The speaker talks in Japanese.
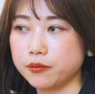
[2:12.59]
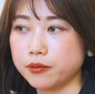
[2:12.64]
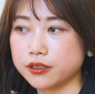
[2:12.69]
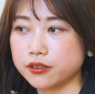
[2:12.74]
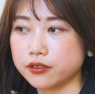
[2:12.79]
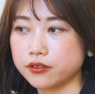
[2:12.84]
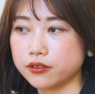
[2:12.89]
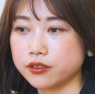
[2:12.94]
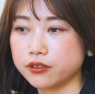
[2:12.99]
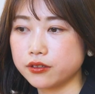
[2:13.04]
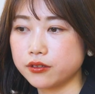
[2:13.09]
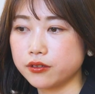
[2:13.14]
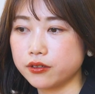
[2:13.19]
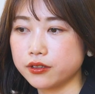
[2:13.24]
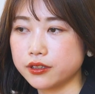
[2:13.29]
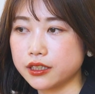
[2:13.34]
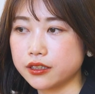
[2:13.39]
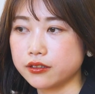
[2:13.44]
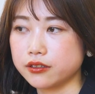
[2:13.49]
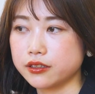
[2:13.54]
まあ、その主語を
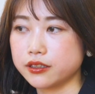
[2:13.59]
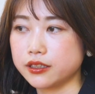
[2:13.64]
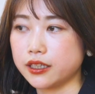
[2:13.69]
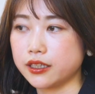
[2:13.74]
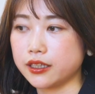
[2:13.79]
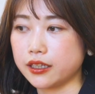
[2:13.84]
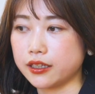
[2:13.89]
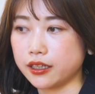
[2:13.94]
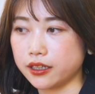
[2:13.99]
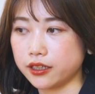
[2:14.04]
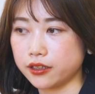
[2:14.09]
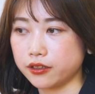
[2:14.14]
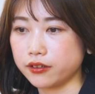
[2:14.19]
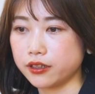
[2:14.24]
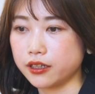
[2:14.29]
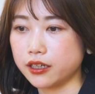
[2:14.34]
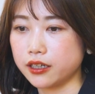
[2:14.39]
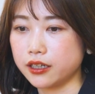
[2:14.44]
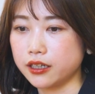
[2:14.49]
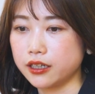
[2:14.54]
大きくしていけたりと
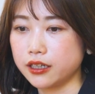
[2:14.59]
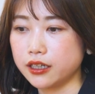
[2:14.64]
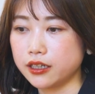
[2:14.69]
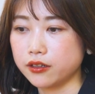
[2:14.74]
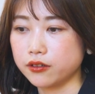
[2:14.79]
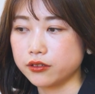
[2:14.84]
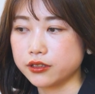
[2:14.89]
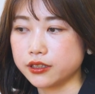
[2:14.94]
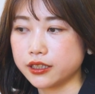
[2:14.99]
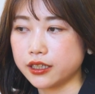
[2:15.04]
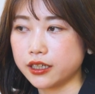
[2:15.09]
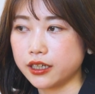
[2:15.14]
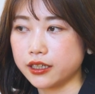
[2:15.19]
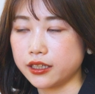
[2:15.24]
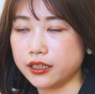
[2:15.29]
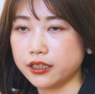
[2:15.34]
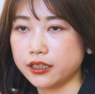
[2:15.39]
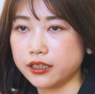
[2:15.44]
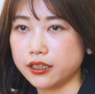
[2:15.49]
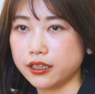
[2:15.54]
かこうしっか
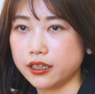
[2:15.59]
り